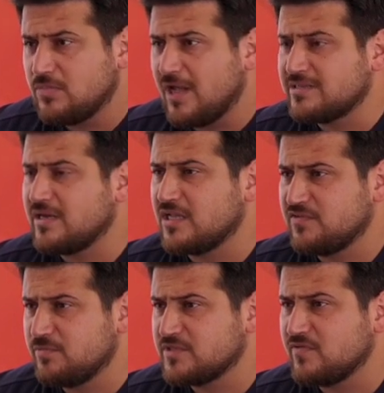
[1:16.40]

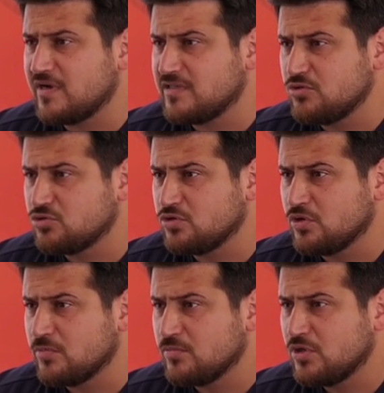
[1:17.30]
alternatifimiz var diye
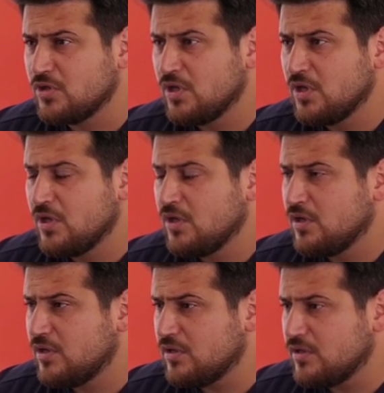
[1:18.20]
düşünüyorum.
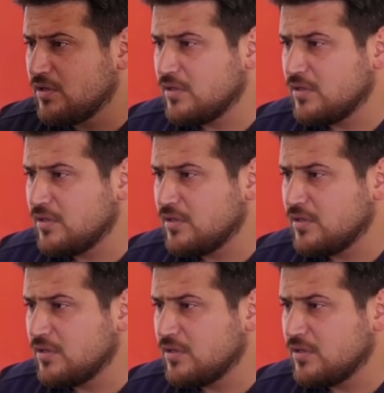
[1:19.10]
E,